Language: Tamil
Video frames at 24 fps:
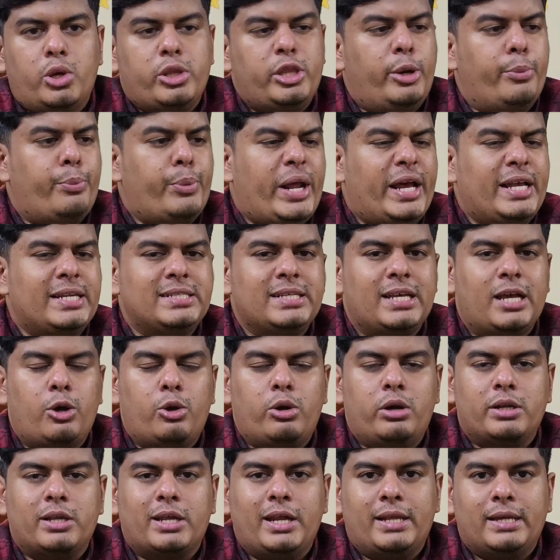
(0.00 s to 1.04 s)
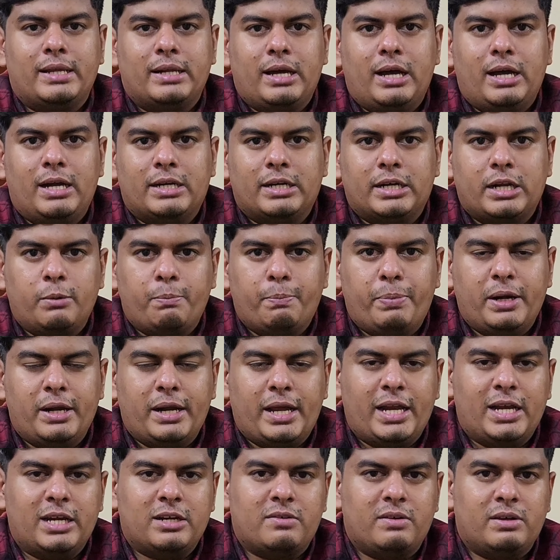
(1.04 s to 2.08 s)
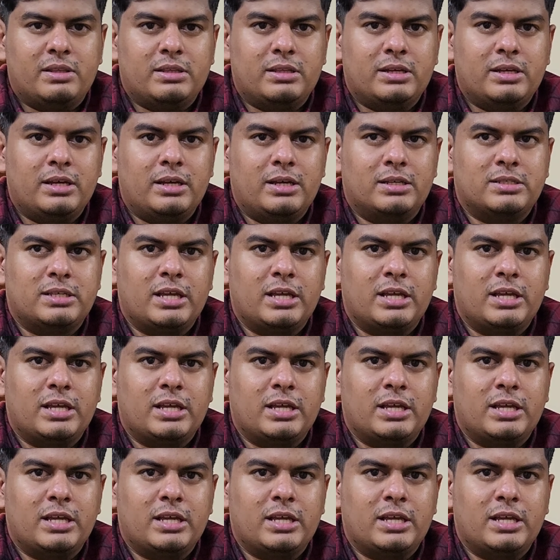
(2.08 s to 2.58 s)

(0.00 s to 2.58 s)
ஸோ இதில் ப்ரைஸிங் எவ்வளோன்னு கேட்டிங்கன்னா ட்ரிபிள் நைனுக்கு வந்து